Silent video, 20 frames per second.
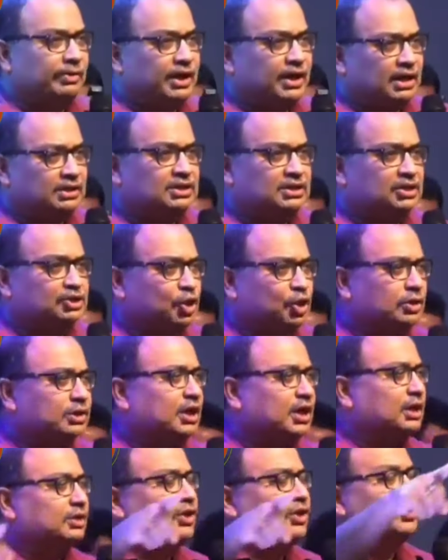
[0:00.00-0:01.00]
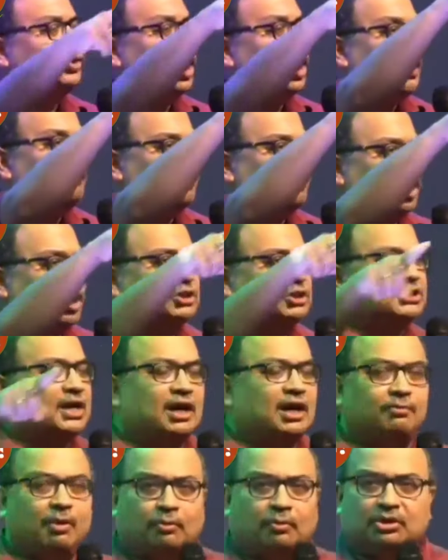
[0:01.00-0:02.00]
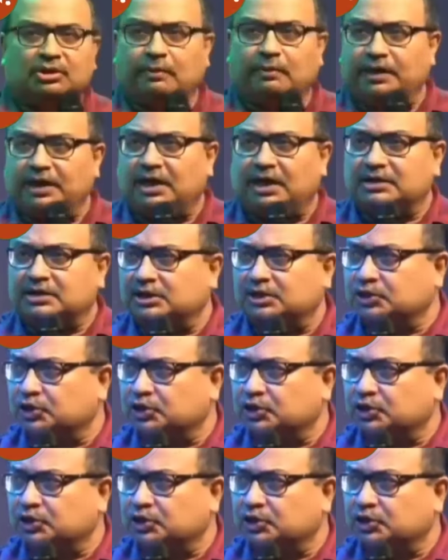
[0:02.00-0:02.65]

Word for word: ব্যানার্জির সরকার দ্বিতীয় পুরস্কার মমতা ব্যানার্জির